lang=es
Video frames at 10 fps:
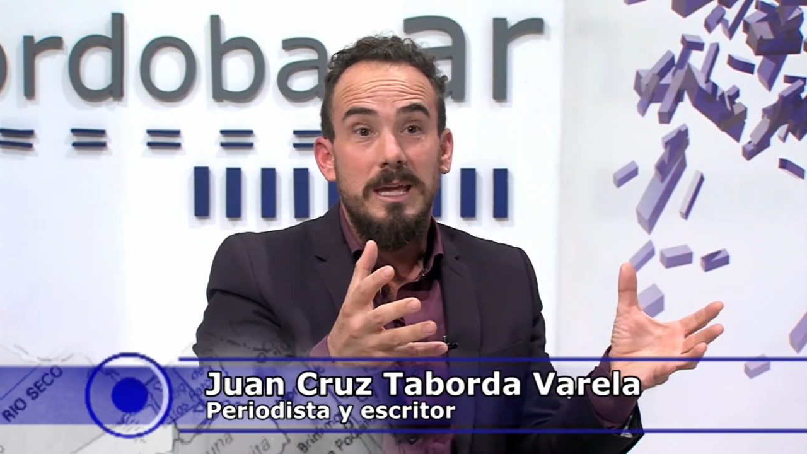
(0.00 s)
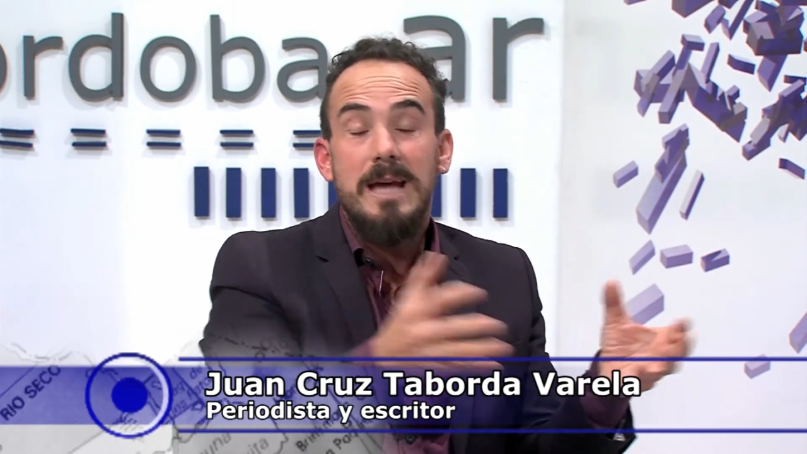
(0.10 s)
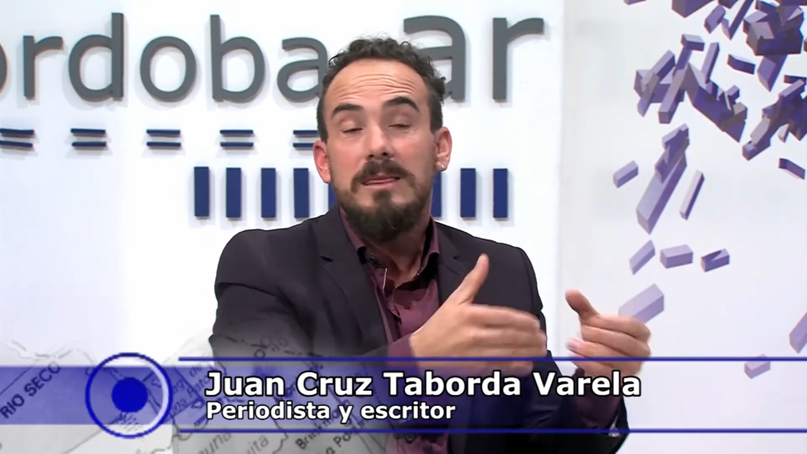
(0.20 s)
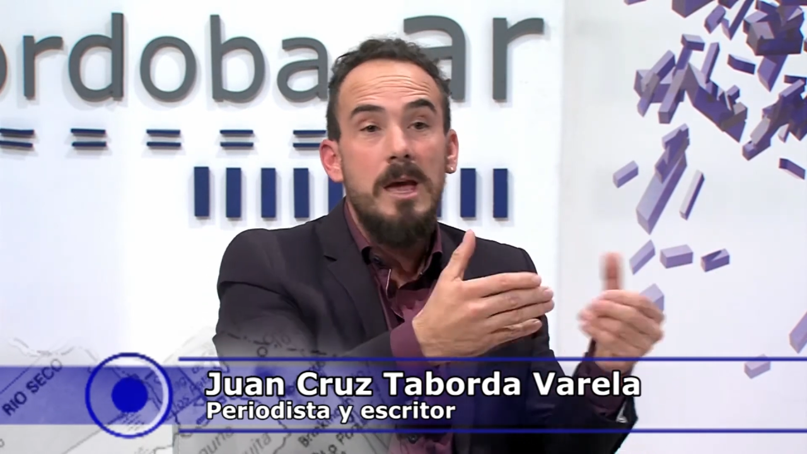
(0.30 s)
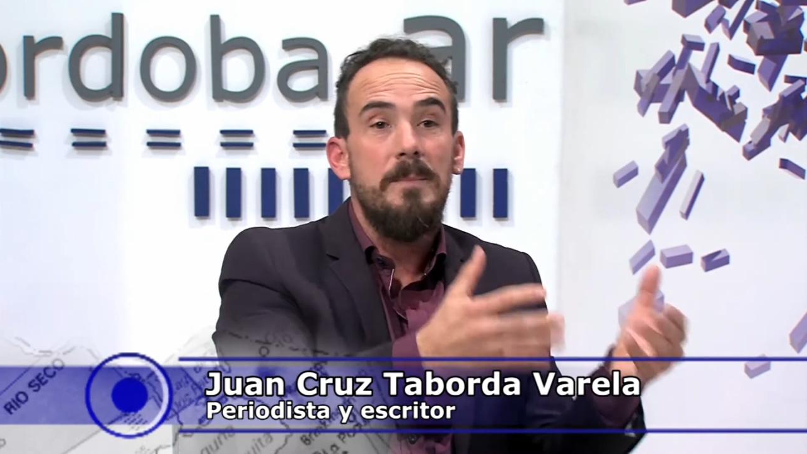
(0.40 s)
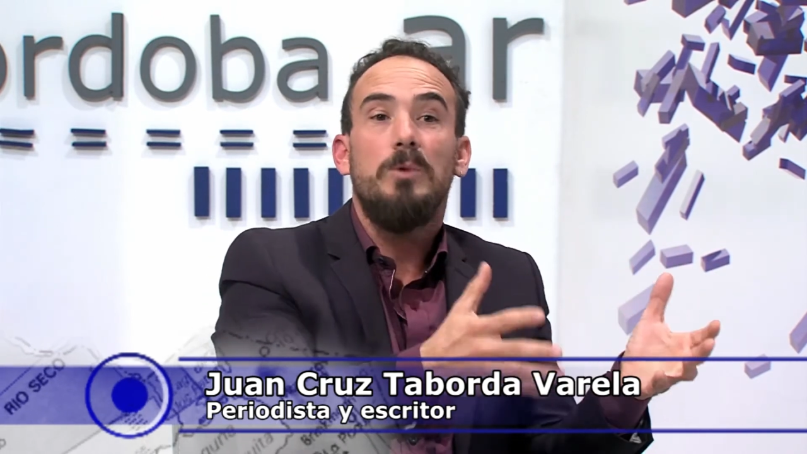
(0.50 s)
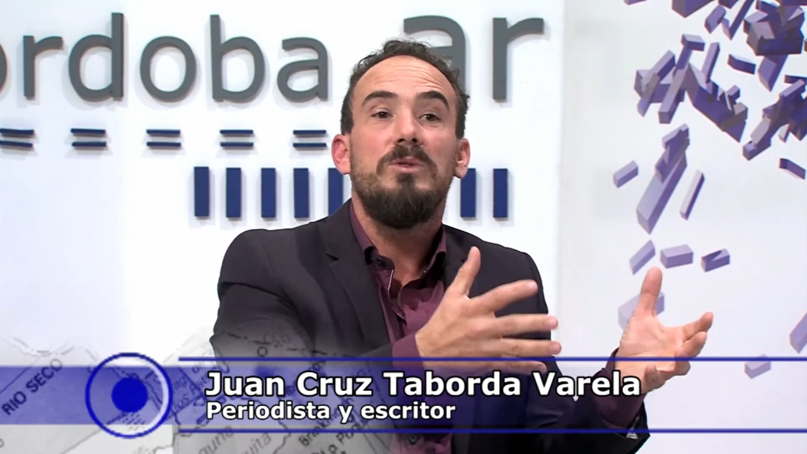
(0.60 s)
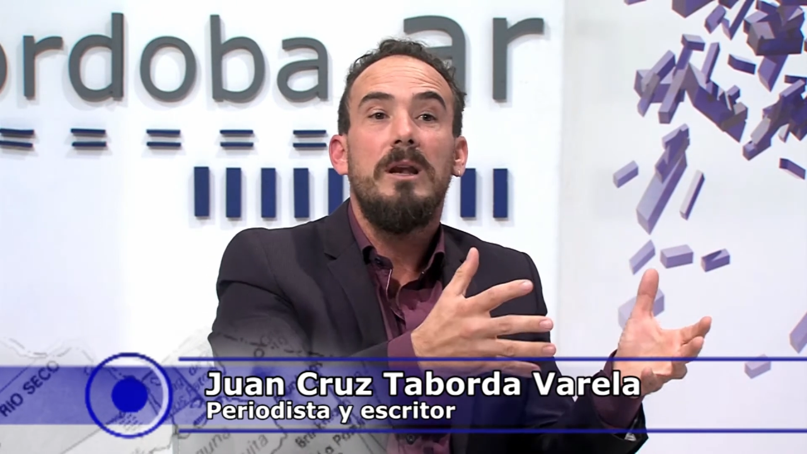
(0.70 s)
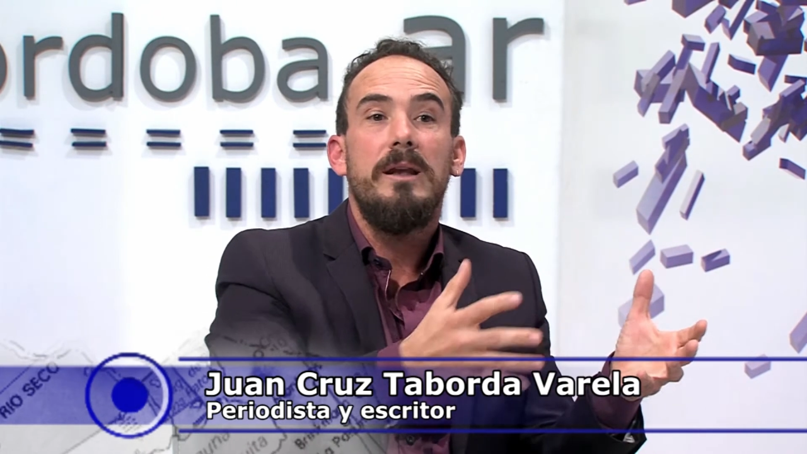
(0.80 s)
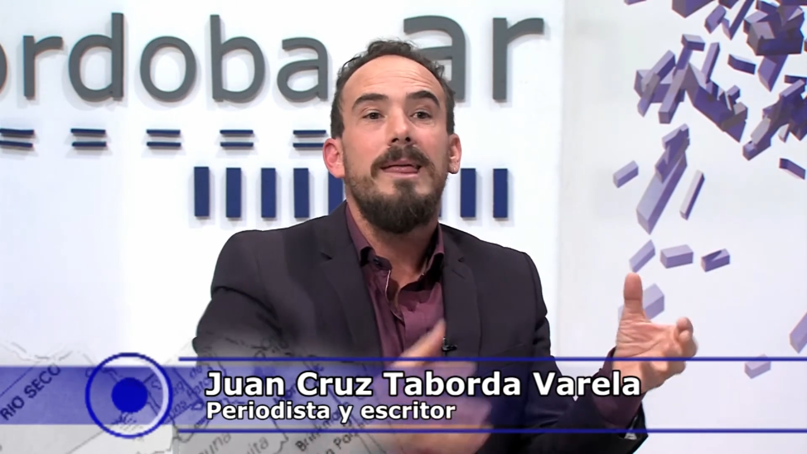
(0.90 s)
y antes de
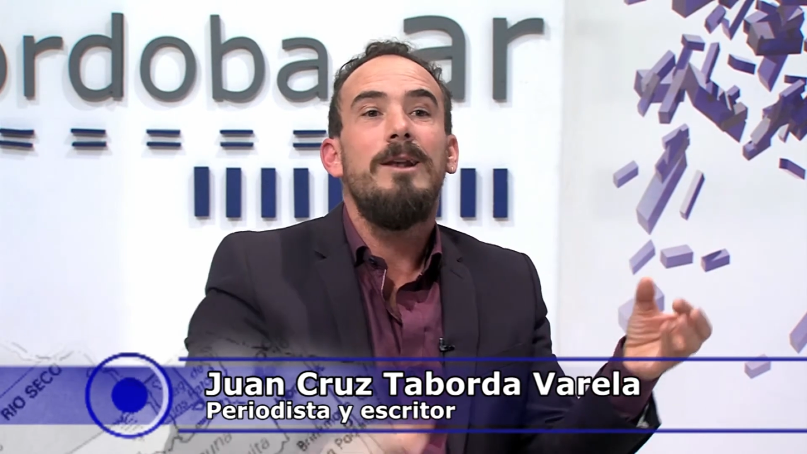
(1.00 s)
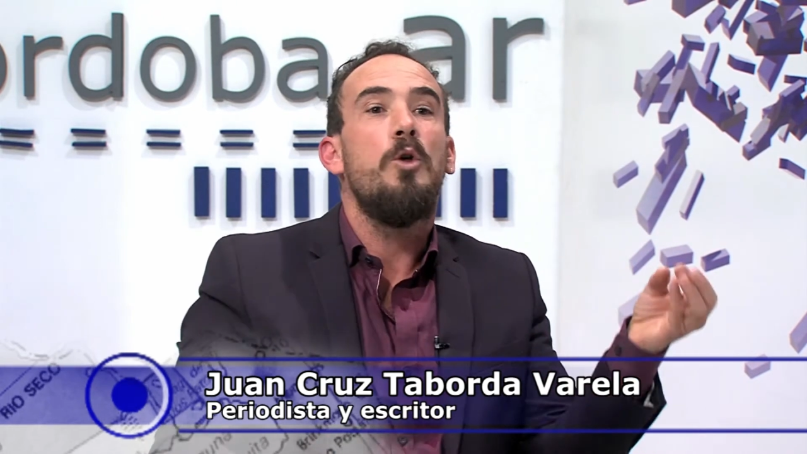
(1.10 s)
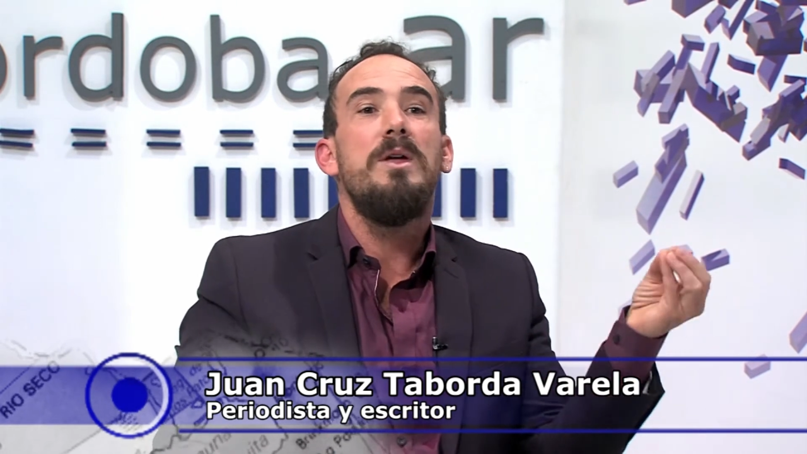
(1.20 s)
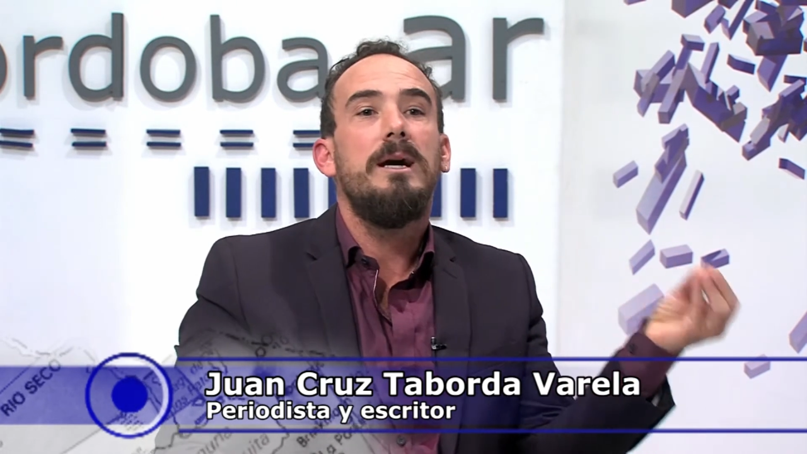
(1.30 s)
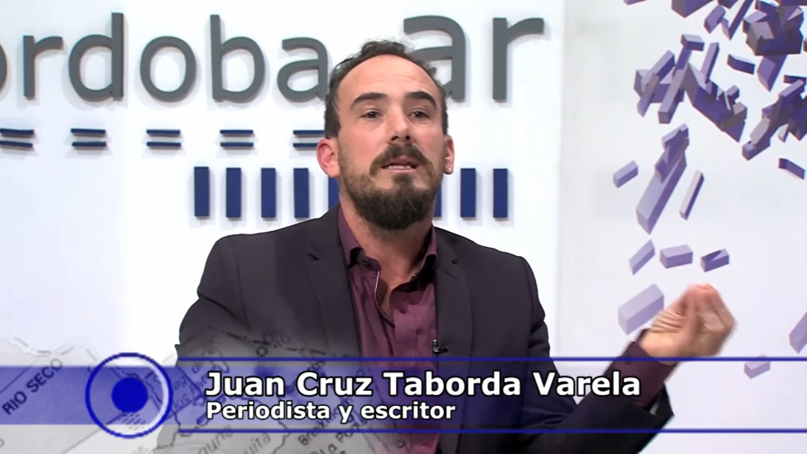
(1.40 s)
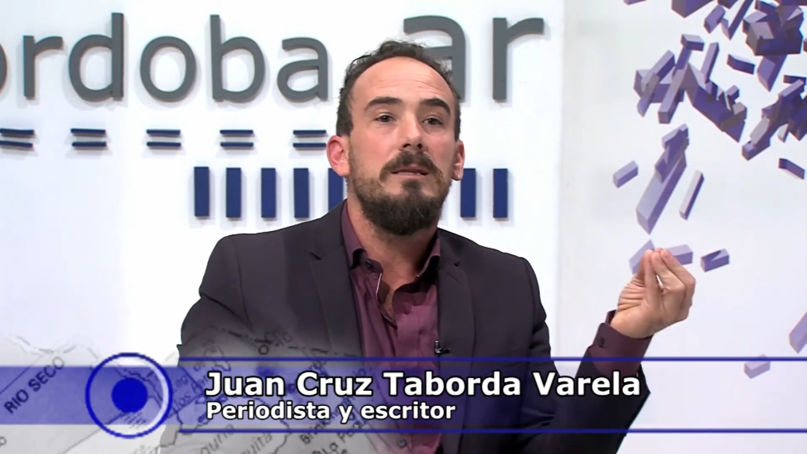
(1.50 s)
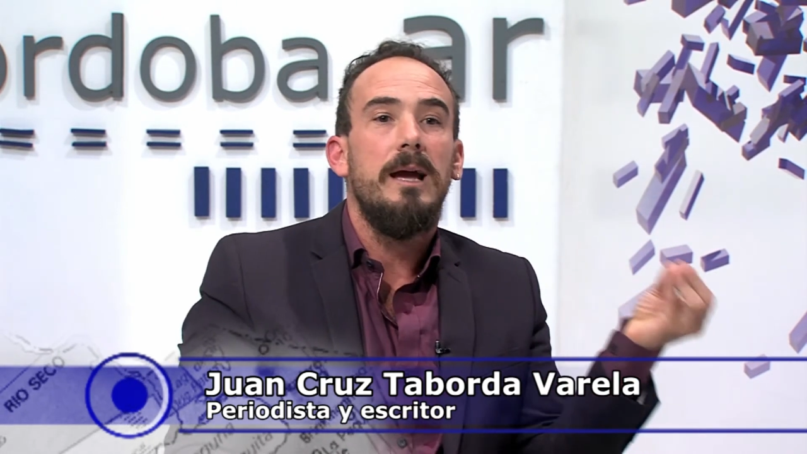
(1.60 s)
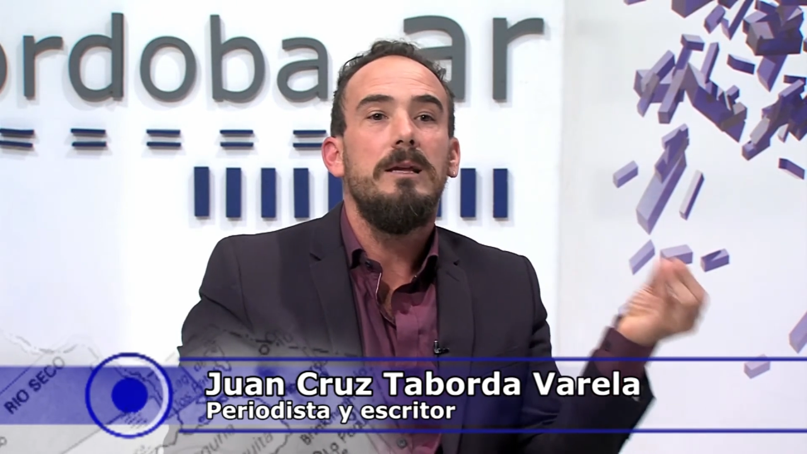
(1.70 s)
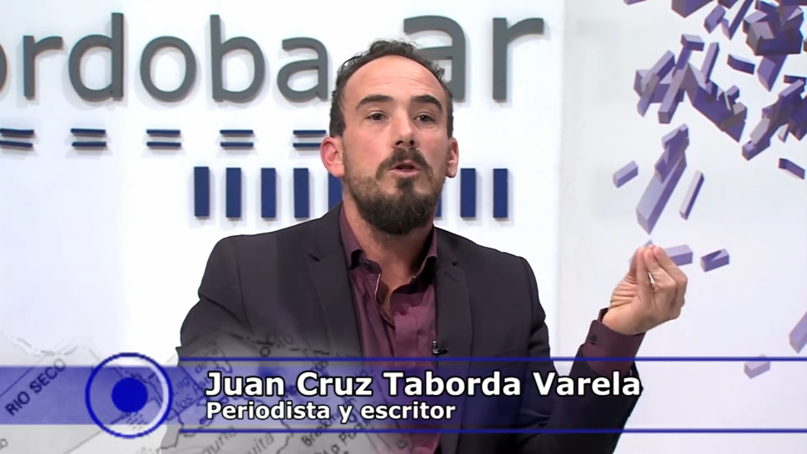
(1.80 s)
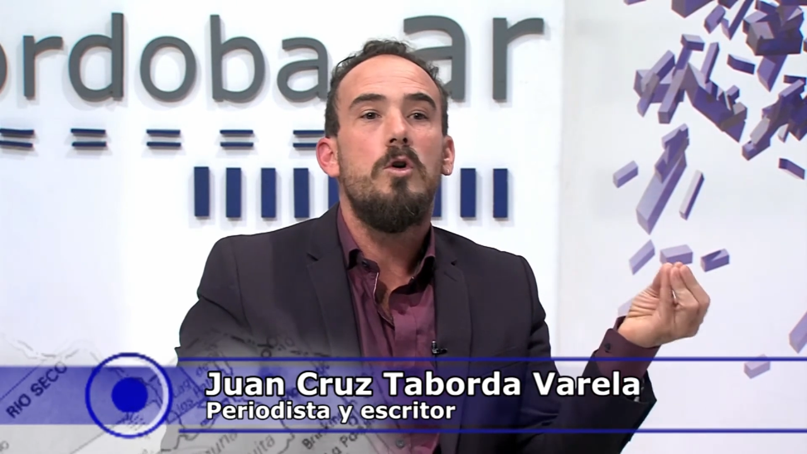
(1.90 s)
preguntarle nada los deja
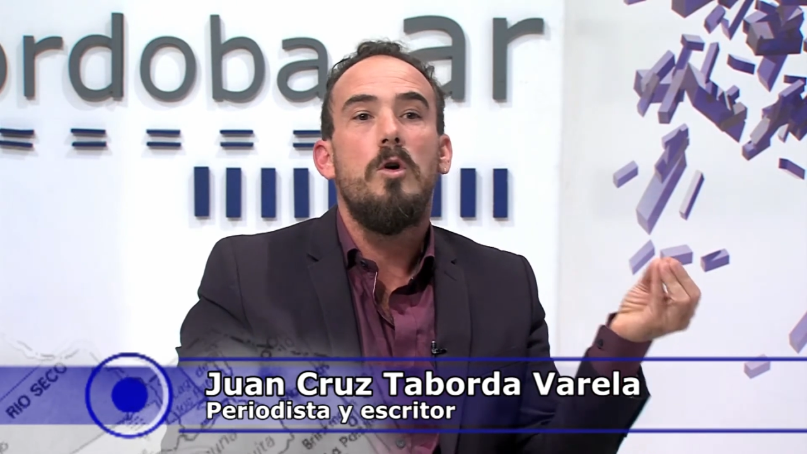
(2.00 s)
detenidos